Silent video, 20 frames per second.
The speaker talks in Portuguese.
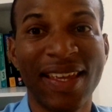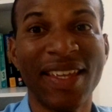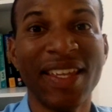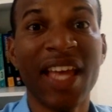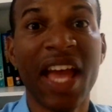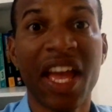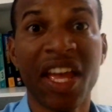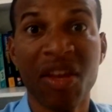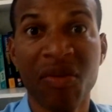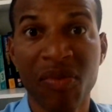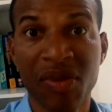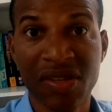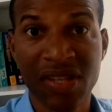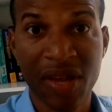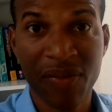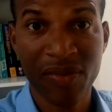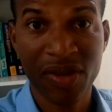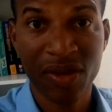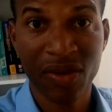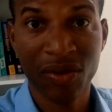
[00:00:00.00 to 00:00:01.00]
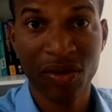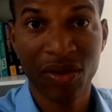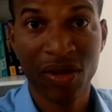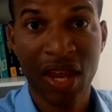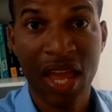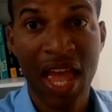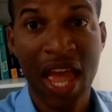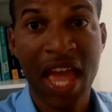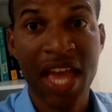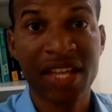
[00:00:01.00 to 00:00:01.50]
E aí, meus
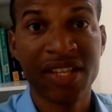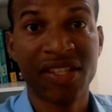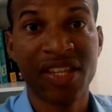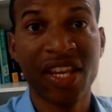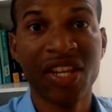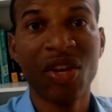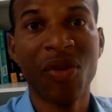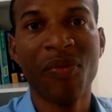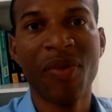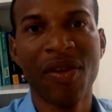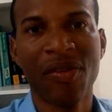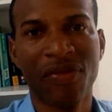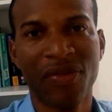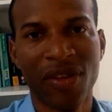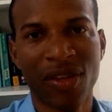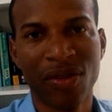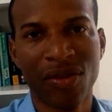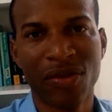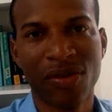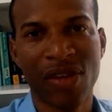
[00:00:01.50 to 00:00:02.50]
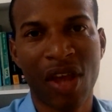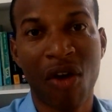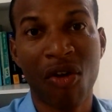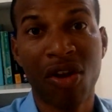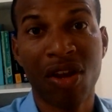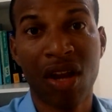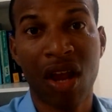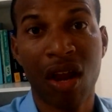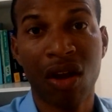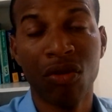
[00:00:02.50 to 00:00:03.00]
amigos, sejam bem-vindos ao
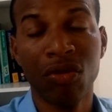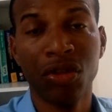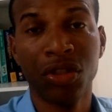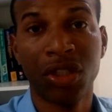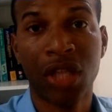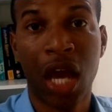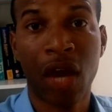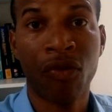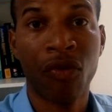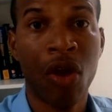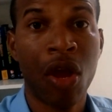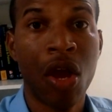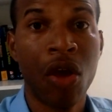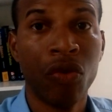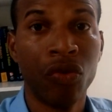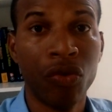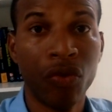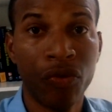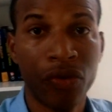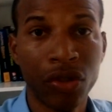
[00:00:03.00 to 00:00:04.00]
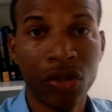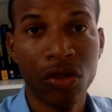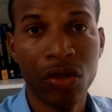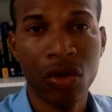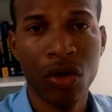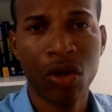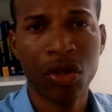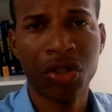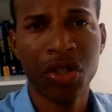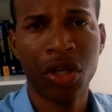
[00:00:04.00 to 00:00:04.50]
canal Gustavo. No vídeo
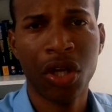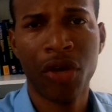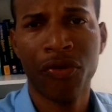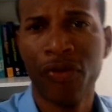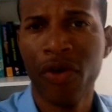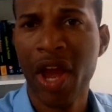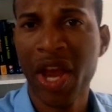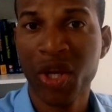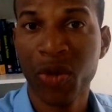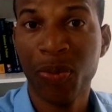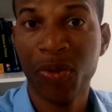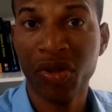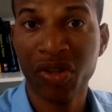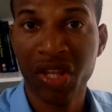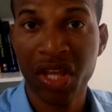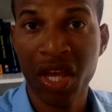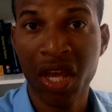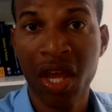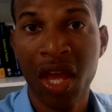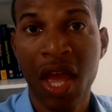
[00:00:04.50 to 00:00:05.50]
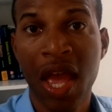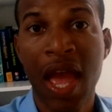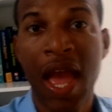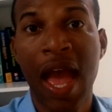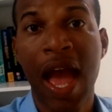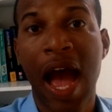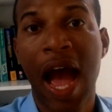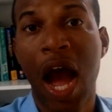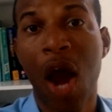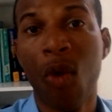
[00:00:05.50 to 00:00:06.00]
de hoje eu vou responder
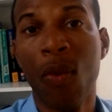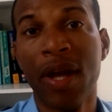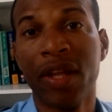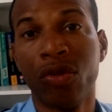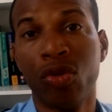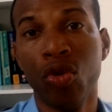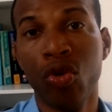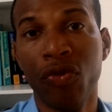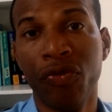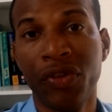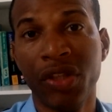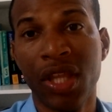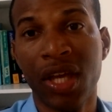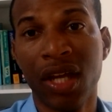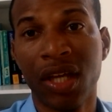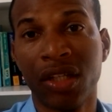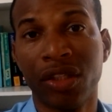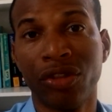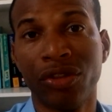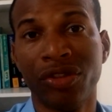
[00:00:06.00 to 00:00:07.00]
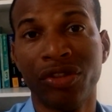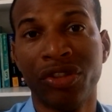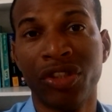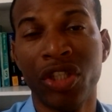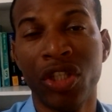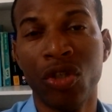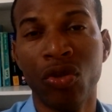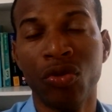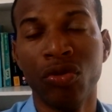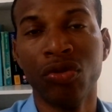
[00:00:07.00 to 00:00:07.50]
a uma dúvida
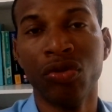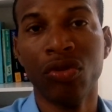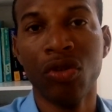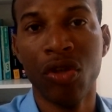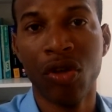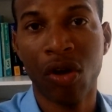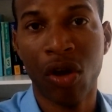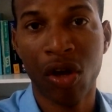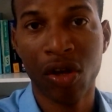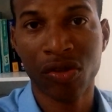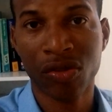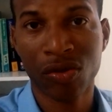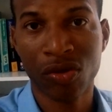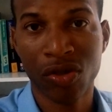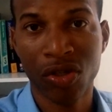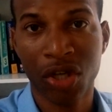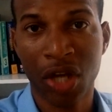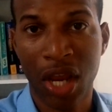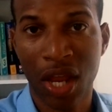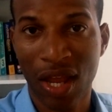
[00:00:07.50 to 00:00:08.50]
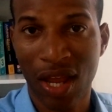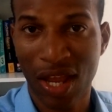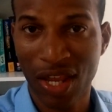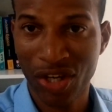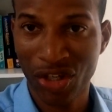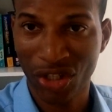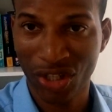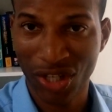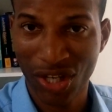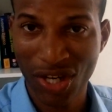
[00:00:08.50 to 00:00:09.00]
de um dos nossos
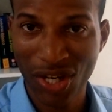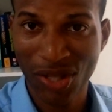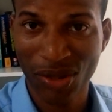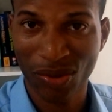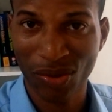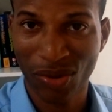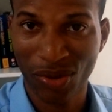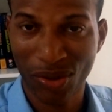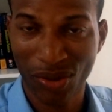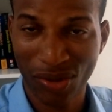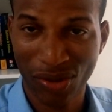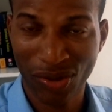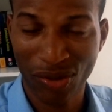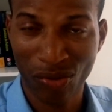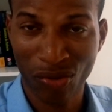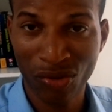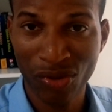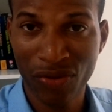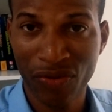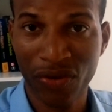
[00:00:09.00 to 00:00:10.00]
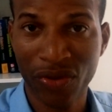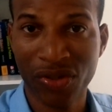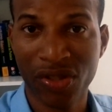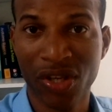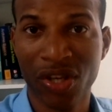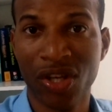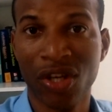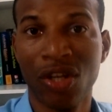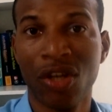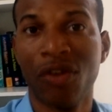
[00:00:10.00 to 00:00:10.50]
inscritos. Um de
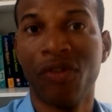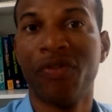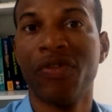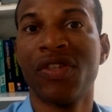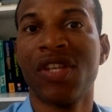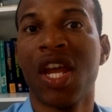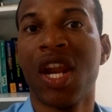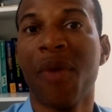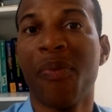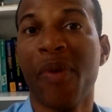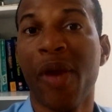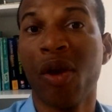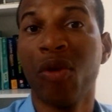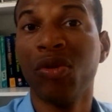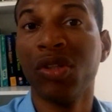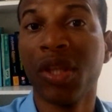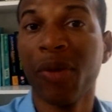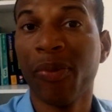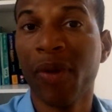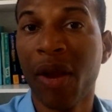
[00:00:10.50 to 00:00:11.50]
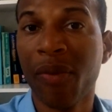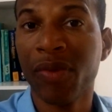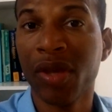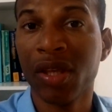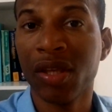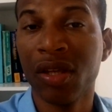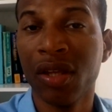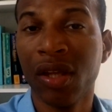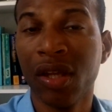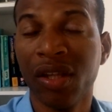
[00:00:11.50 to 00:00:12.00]
vocês fizeram a pergunta para
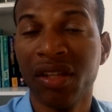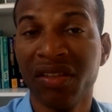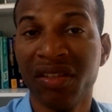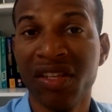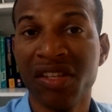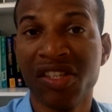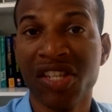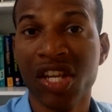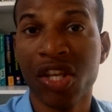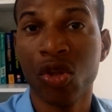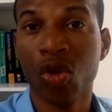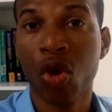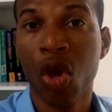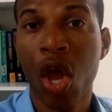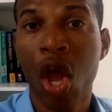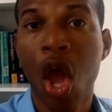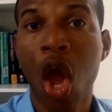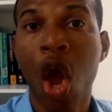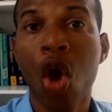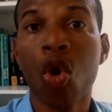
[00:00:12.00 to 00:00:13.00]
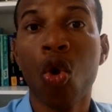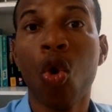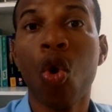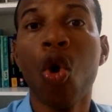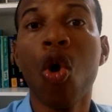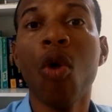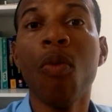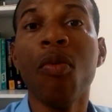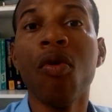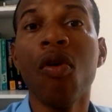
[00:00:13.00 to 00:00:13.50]
mim dizendo
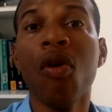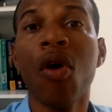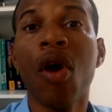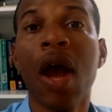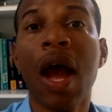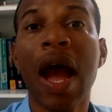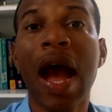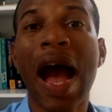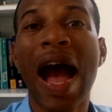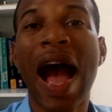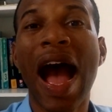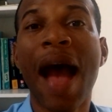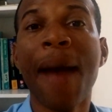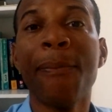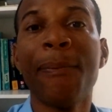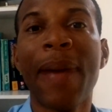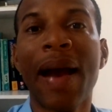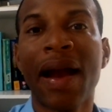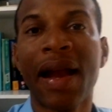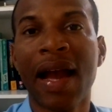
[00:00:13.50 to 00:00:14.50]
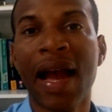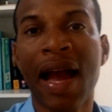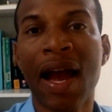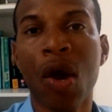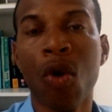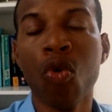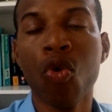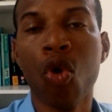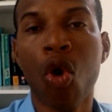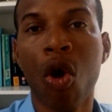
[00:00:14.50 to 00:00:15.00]
como
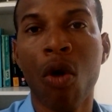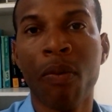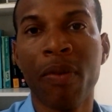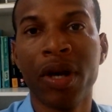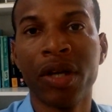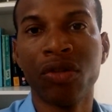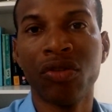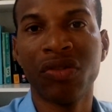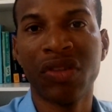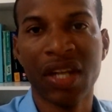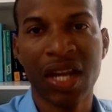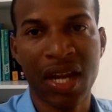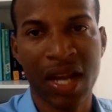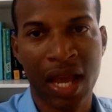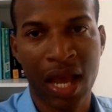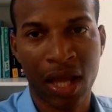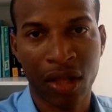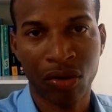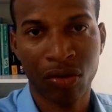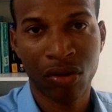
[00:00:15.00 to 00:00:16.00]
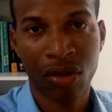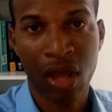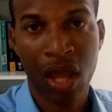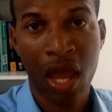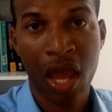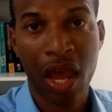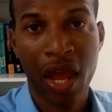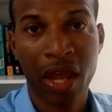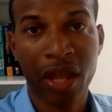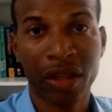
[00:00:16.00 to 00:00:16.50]
apagar um comando treinado.
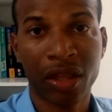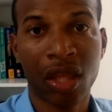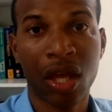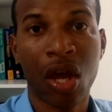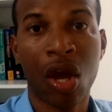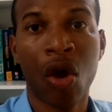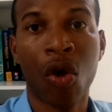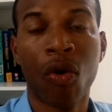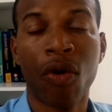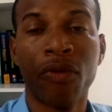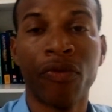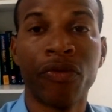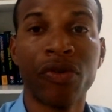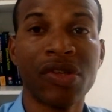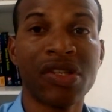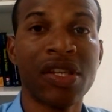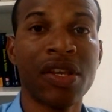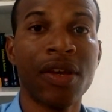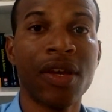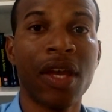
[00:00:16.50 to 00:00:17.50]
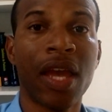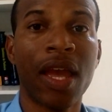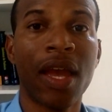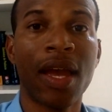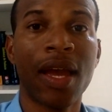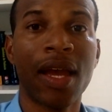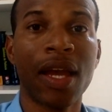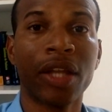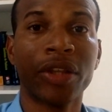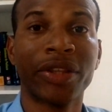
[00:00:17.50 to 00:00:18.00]
Então, você
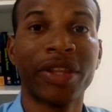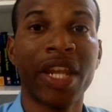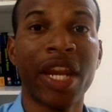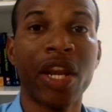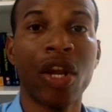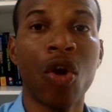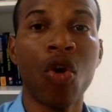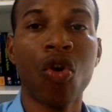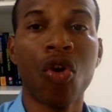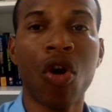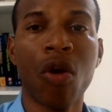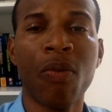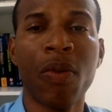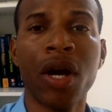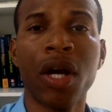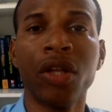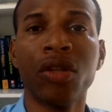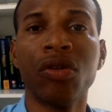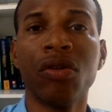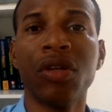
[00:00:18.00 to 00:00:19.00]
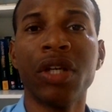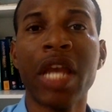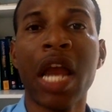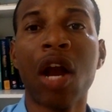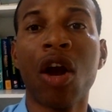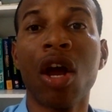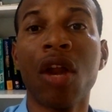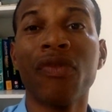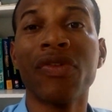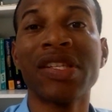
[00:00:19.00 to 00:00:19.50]
treinou um comando e
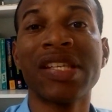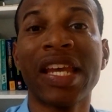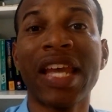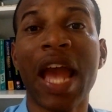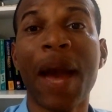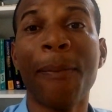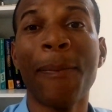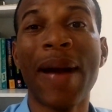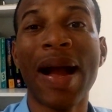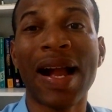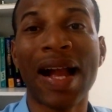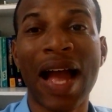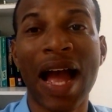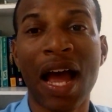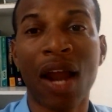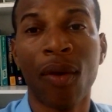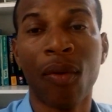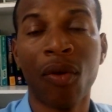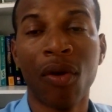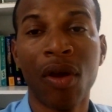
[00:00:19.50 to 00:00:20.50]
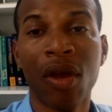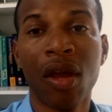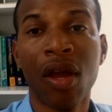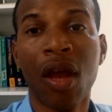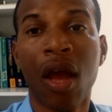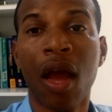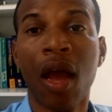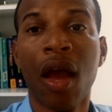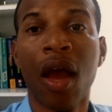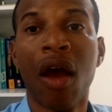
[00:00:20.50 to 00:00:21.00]
agora você quer apagá-lo.
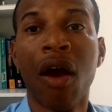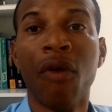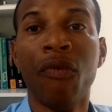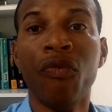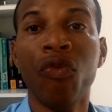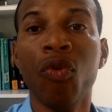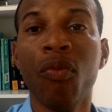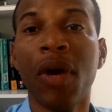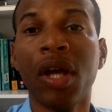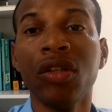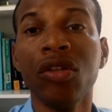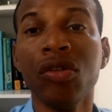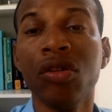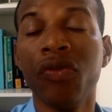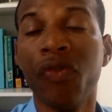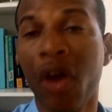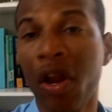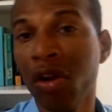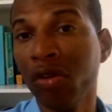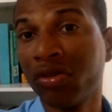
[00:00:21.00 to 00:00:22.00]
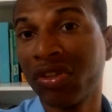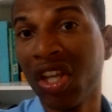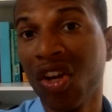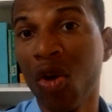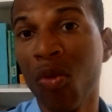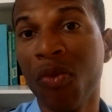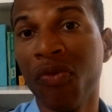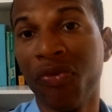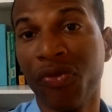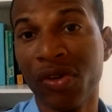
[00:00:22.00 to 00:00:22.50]
No módulo de voz não tem
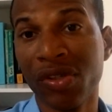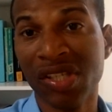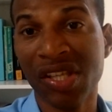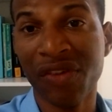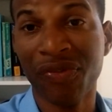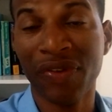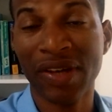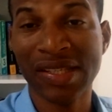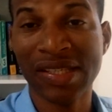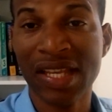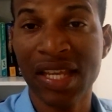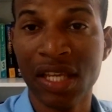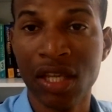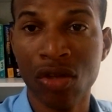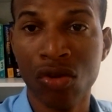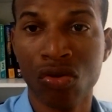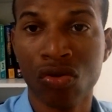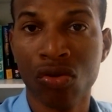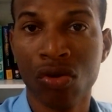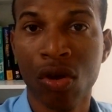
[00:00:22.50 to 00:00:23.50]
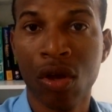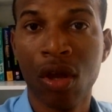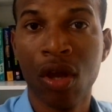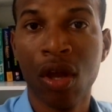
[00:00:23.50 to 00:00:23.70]
como você fazer isso.